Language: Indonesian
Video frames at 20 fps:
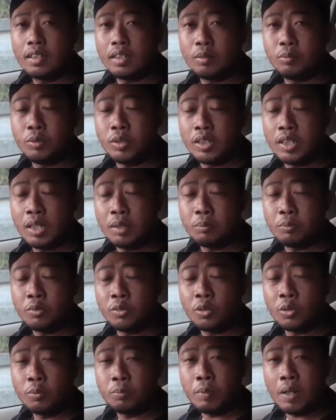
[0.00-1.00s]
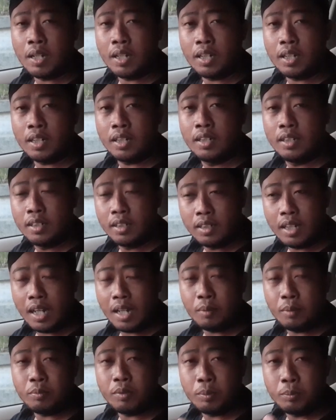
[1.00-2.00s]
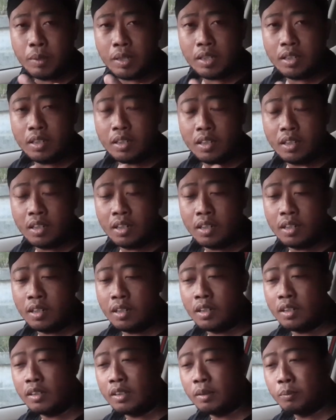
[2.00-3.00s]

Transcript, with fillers: Kemudian untuk pagar gaib tempat eh,